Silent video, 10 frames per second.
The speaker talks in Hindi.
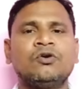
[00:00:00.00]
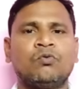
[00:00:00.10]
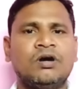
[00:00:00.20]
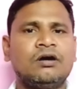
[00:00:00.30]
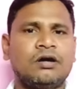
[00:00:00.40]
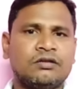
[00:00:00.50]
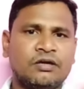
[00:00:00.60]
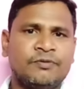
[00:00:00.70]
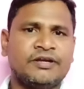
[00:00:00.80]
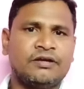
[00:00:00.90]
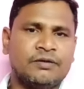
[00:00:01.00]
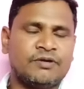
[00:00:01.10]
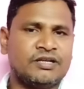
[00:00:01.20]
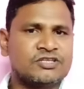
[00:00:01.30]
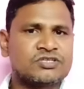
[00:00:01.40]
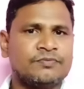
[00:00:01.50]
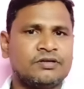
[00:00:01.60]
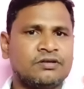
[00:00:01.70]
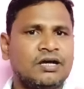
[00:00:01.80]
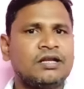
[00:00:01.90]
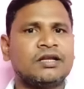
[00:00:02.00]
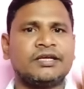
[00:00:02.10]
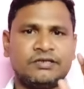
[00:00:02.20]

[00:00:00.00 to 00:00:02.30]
वह अदर बैंक का बैलेंस विड्रॉ नहीं